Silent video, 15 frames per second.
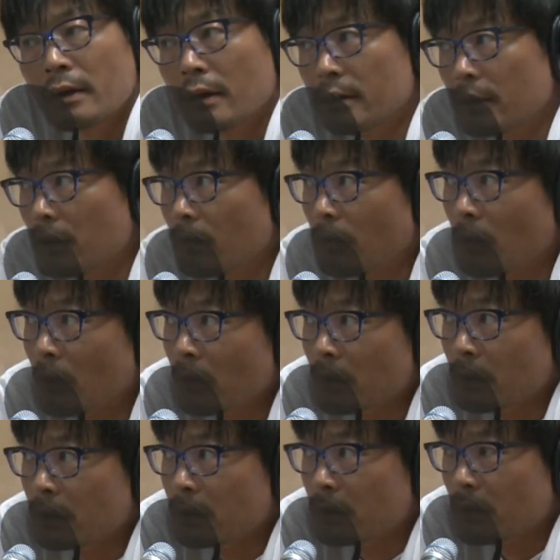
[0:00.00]
型も
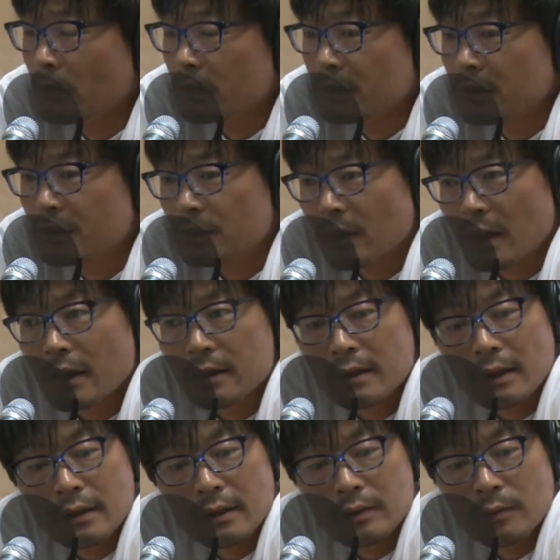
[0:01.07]
実はやり
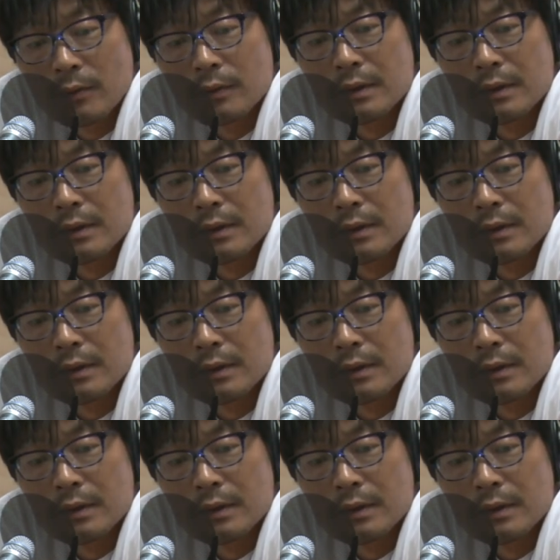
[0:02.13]
たいなと思う